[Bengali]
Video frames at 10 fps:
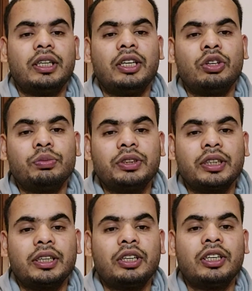এরকম
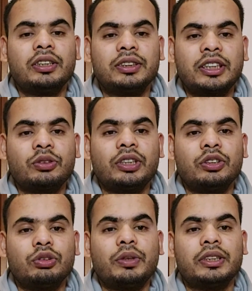এগ্রিকালচার সেক্টরটা
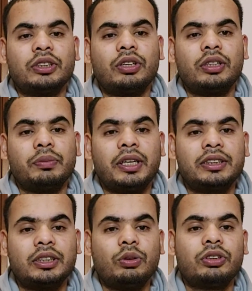কিন্তু মার্চে অলরেডি
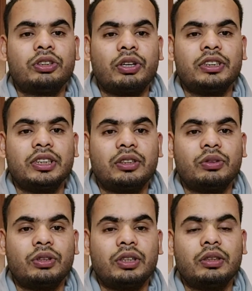মার্চের লোক নেওয়ার স্টার্ট
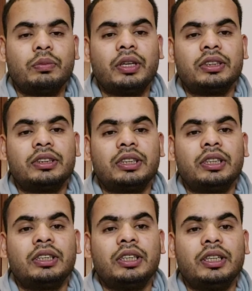করে মার্চ থেকে
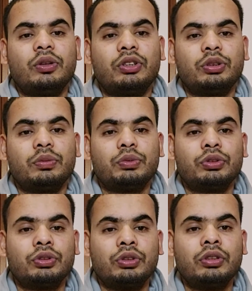টিল অক্টোবর
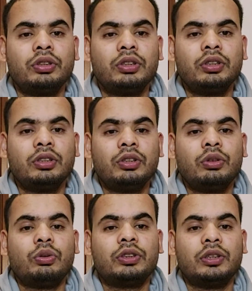পর্যন্ত
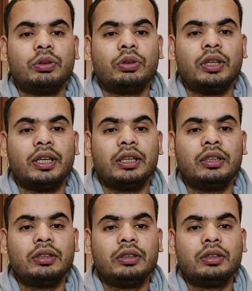ওদের লোক লাগে
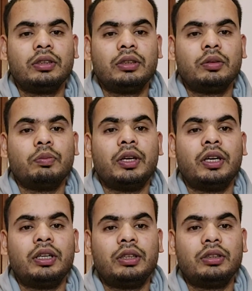বা
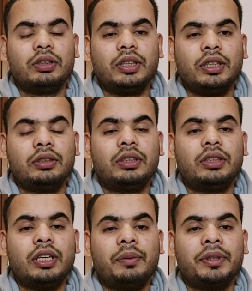এই
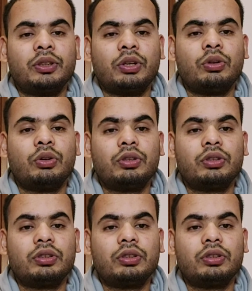টাইমটাতে ওরা লোক